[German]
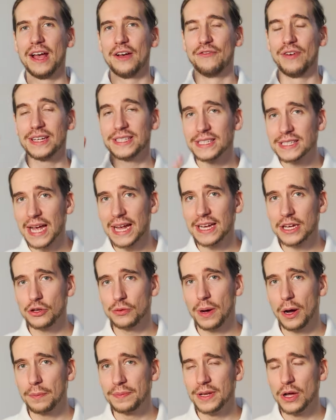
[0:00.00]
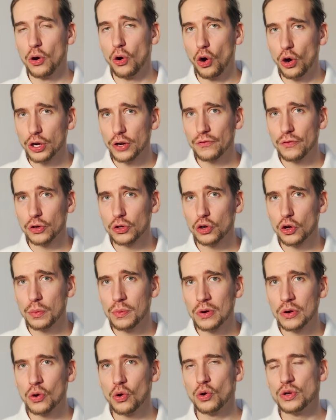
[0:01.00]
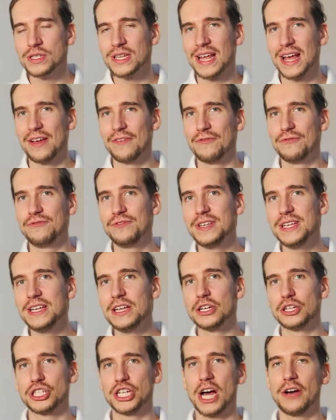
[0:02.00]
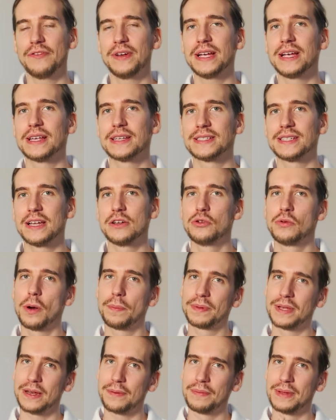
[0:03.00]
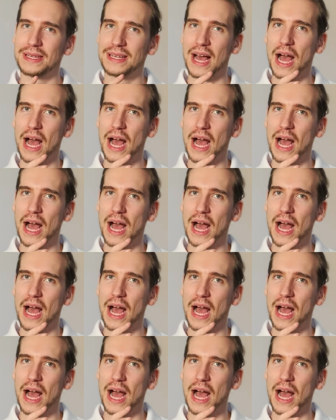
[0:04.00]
Was ist eigentlich überhaupt eine Hornhautverkrümmung und wie schaffe ich es dann überhaupt dann mit